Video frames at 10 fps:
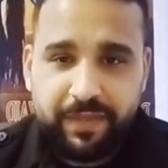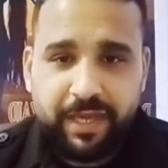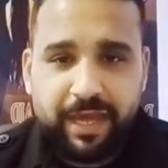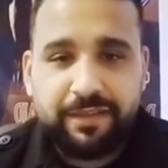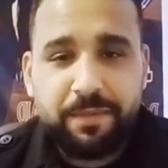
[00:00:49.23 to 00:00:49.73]

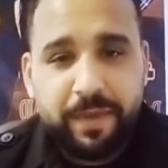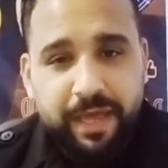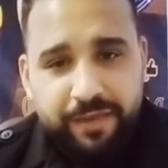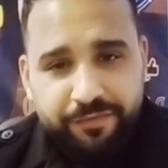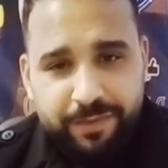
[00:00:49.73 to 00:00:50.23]

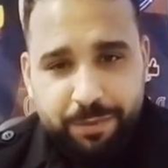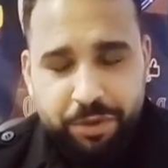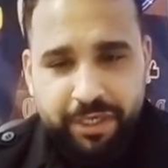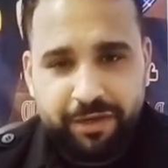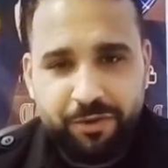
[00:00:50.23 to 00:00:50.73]
هتبقى فيه
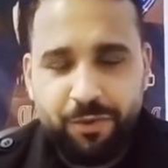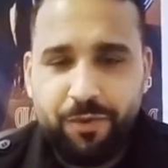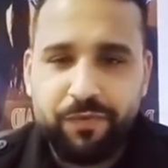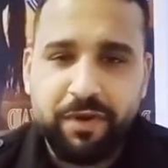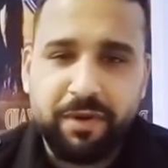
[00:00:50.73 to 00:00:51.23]
بشكل
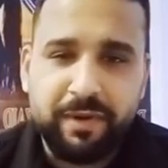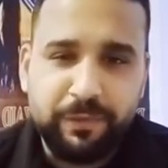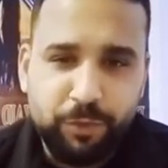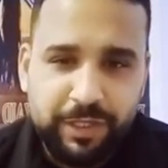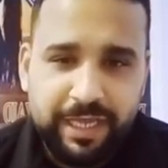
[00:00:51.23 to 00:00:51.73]
اوفر
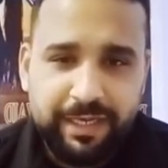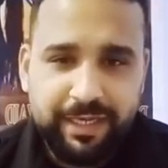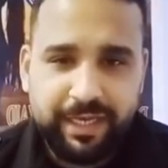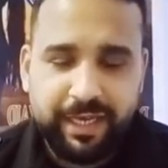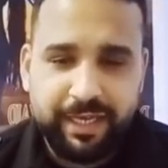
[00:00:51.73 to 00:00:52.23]
وده
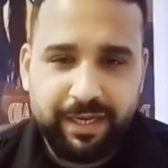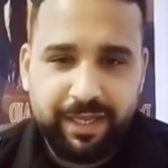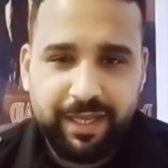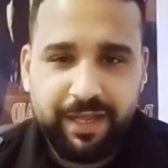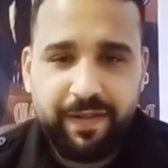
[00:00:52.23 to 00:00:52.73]
اللي
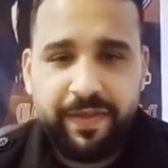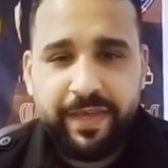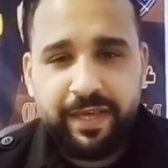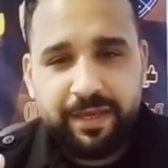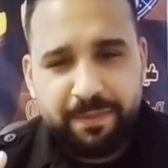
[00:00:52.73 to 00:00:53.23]
خلاها
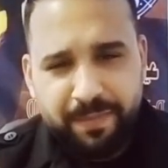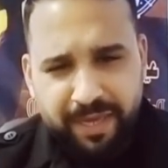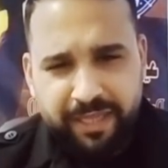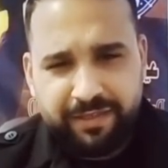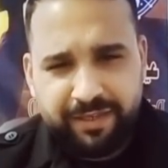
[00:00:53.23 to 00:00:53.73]

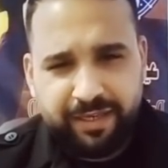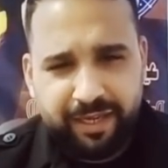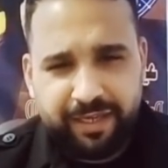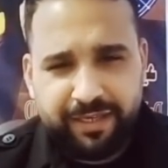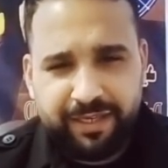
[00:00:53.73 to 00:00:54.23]
بقت
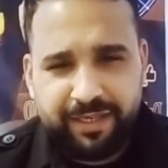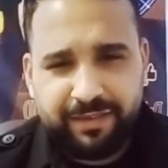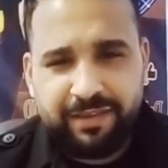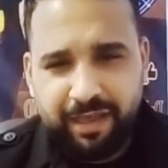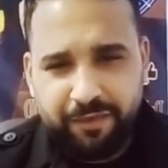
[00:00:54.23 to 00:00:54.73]

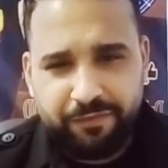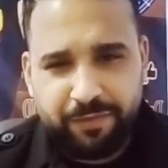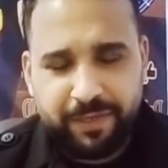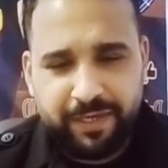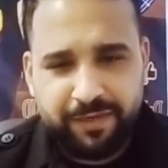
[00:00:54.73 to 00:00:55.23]
يعني
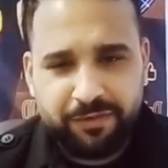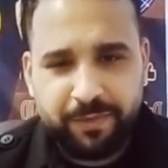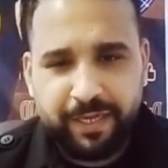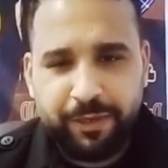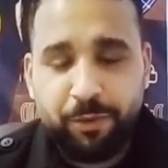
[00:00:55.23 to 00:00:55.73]
ضعف
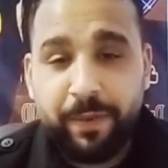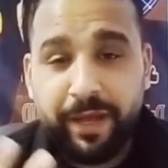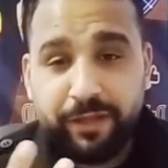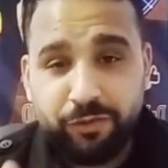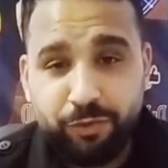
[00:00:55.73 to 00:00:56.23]
بالنسبة له
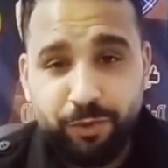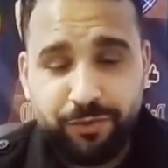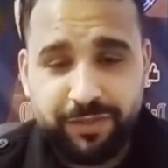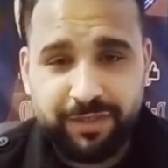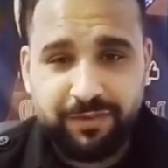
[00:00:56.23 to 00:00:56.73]
وبقت
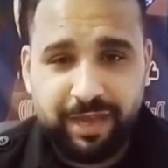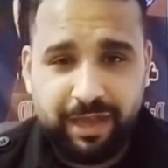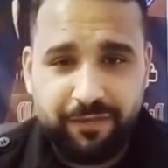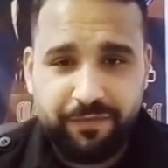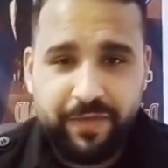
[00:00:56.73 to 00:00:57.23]
نقطة
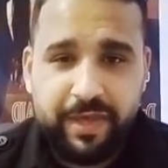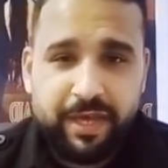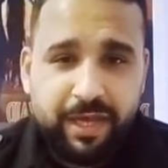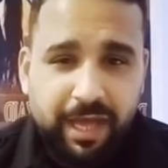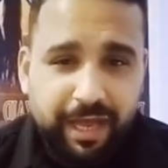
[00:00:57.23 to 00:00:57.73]
ضعف
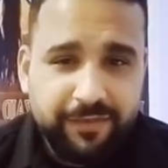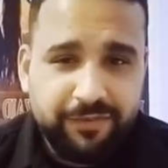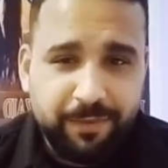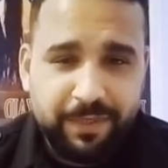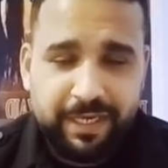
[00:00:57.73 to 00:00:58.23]

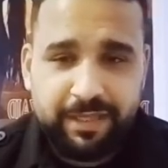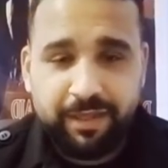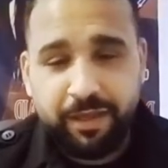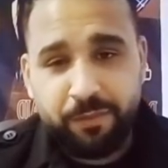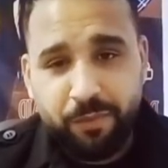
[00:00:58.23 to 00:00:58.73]
عصبي
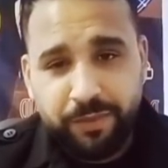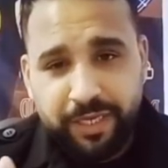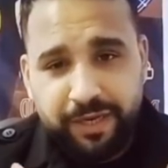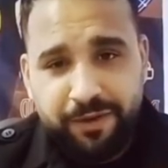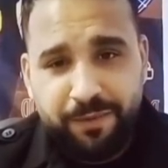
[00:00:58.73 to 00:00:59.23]
جدا
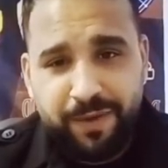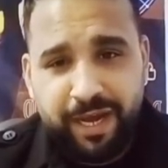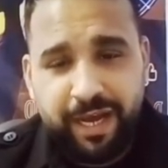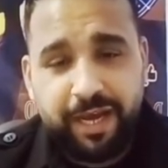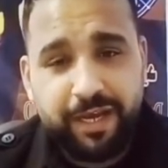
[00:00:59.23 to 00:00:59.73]
ممكن لو
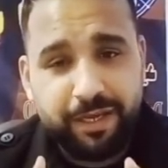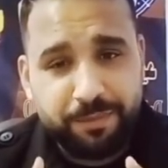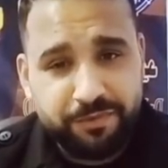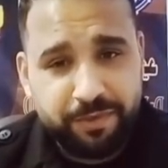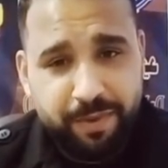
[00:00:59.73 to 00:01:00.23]
معاه حق
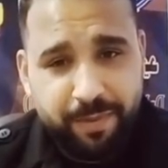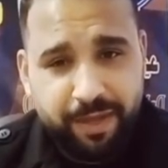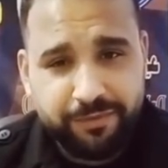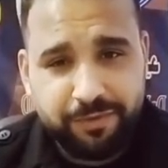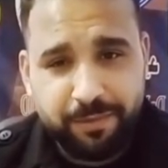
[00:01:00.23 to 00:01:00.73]
بسبب
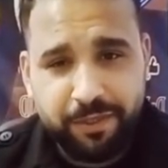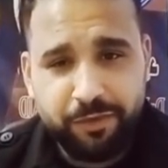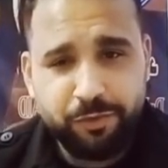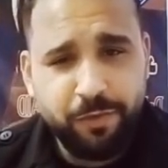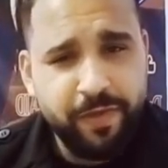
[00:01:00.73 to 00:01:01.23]

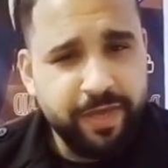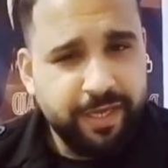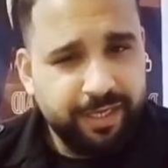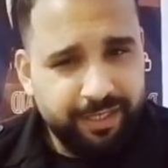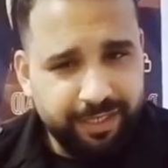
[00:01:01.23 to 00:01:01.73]
عصبيته
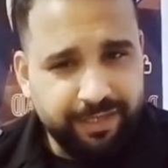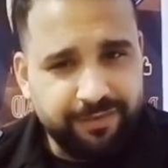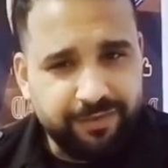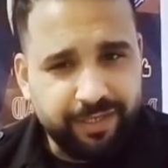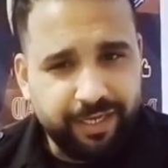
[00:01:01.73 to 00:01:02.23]

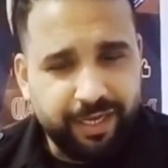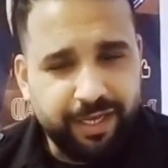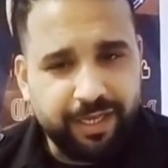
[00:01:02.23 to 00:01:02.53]
يخسر الحق